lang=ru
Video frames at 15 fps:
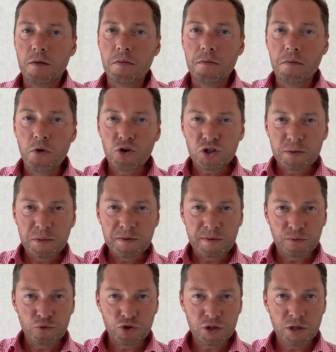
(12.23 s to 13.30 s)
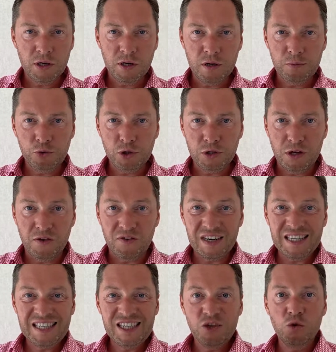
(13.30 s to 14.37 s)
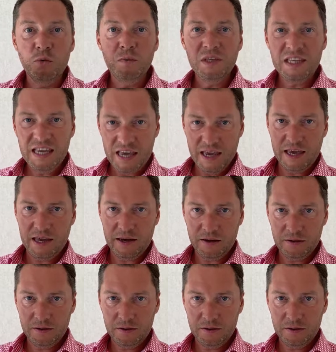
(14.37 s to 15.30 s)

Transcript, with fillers: Может быть, вам нужно работать в разы умнее.